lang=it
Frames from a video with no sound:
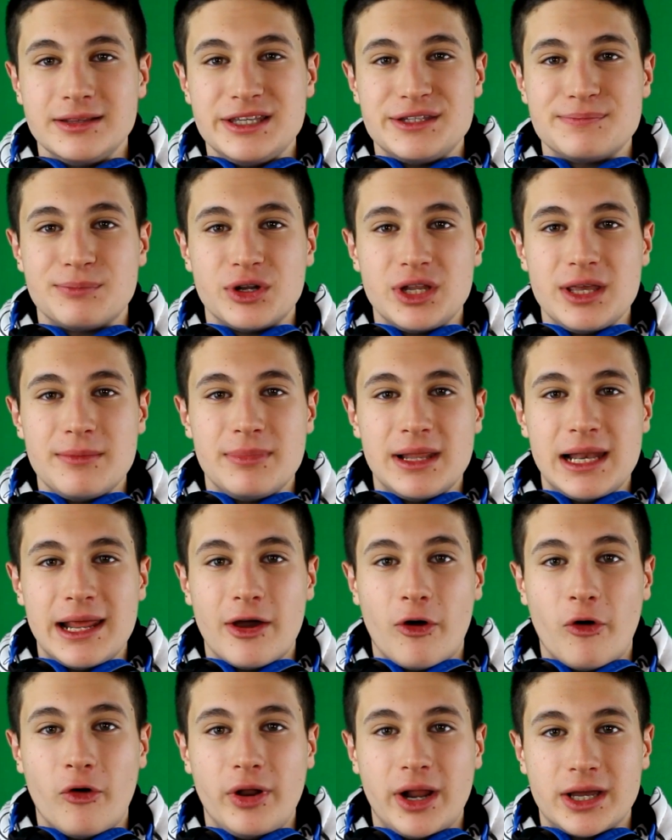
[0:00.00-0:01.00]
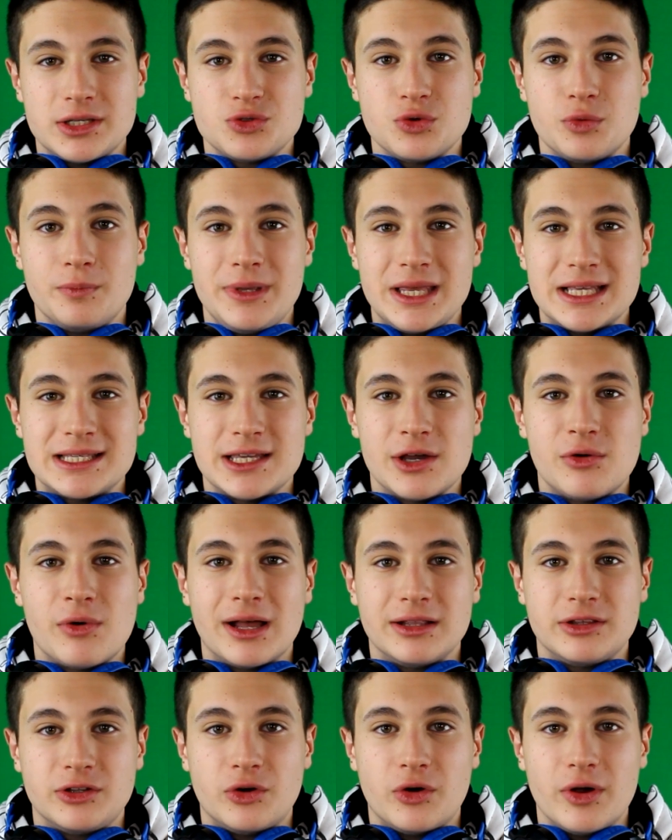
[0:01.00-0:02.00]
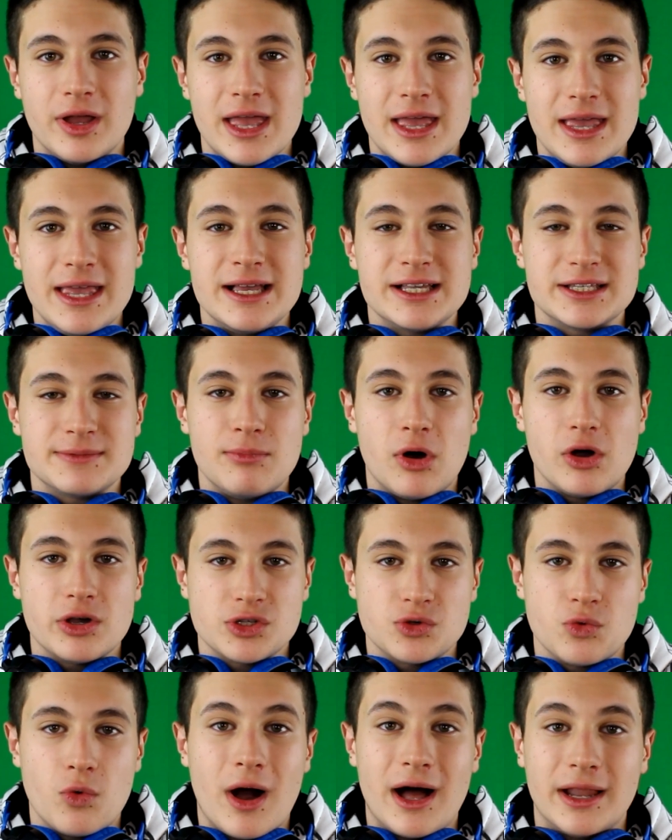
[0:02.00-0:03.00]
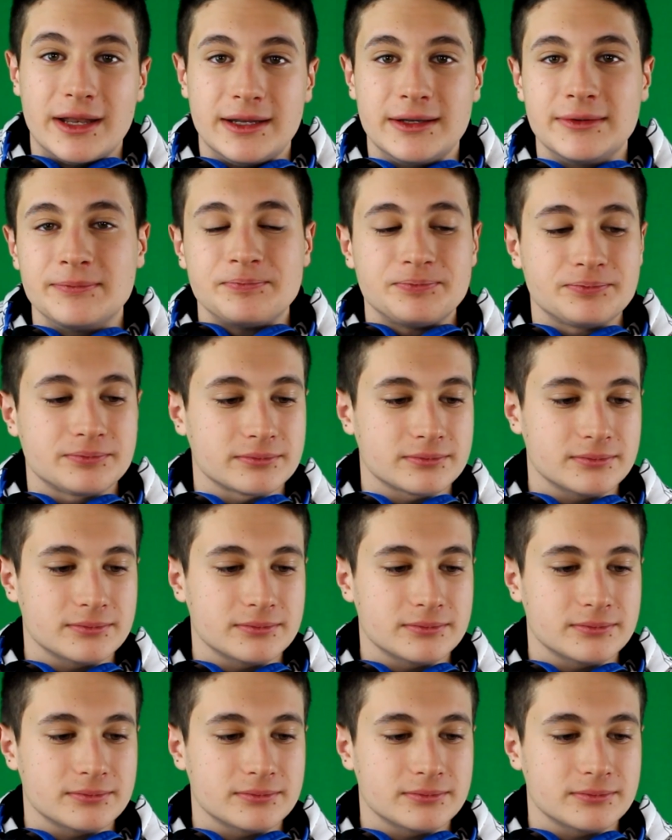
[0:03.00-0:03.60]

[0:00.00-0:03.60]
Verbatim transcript: disponibile ora su PS4 e Xbox One